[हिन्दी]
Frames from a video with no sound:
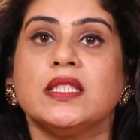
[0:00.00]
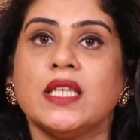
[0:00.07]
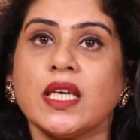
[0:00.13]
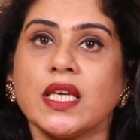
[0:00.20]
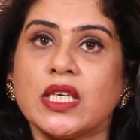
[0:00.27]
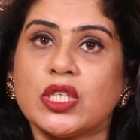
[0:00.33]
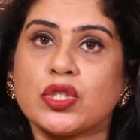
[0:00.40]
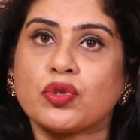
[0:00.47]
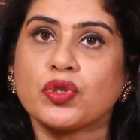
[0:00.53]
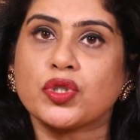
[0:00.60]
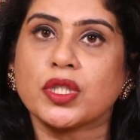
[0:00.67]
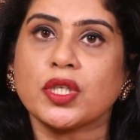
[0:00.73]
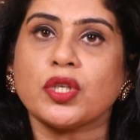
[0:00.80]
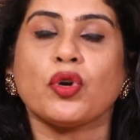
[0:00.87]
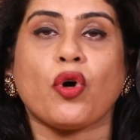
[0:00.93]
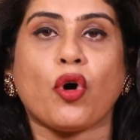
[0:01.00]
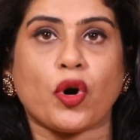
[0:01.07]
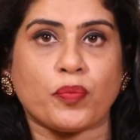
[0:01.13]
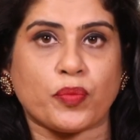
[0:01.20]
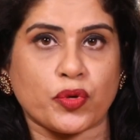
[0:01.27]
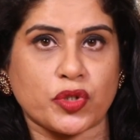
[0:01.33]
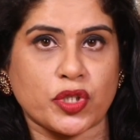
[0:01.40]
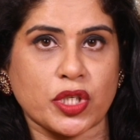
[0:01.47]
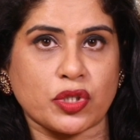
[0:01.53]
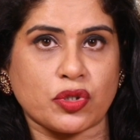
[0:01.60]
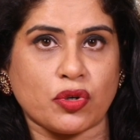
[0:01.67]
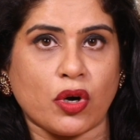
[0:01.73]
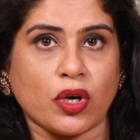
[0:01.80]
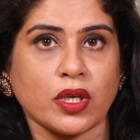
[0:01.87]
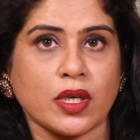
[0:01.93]
ये ईस्ट्रोजन और
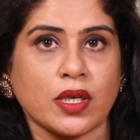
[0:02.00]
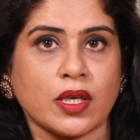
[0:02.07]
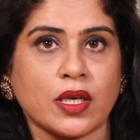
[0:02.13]
प्रोजेस्ट्रॉन